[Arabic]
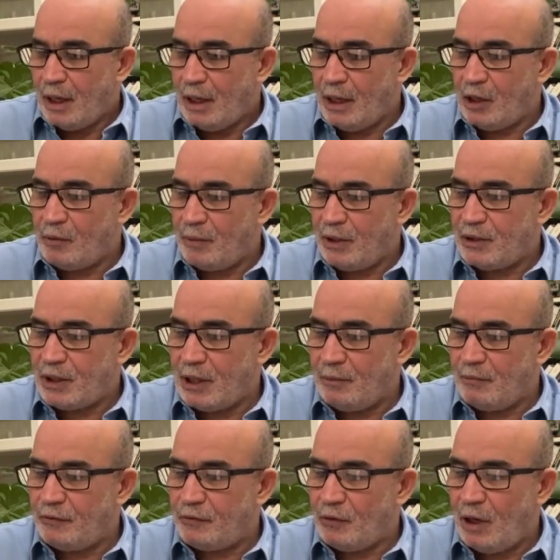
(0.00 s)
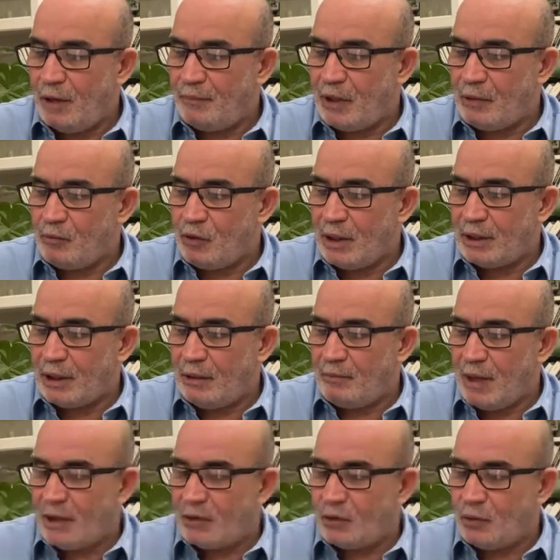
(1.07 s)
إليكم رسالة مفتوحة من المواطن
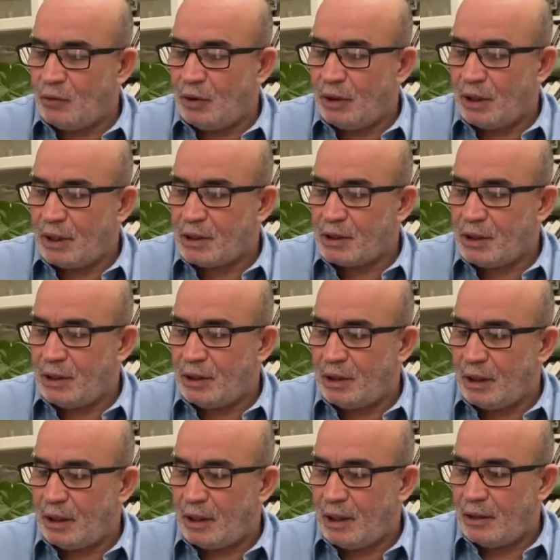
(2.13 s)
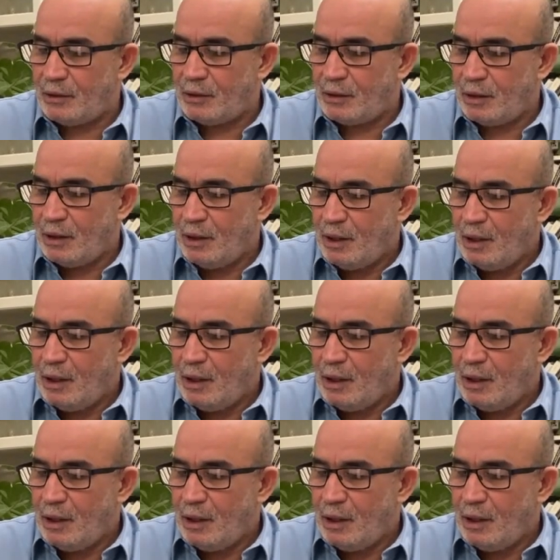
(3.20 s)
المعزول رشيد نكاز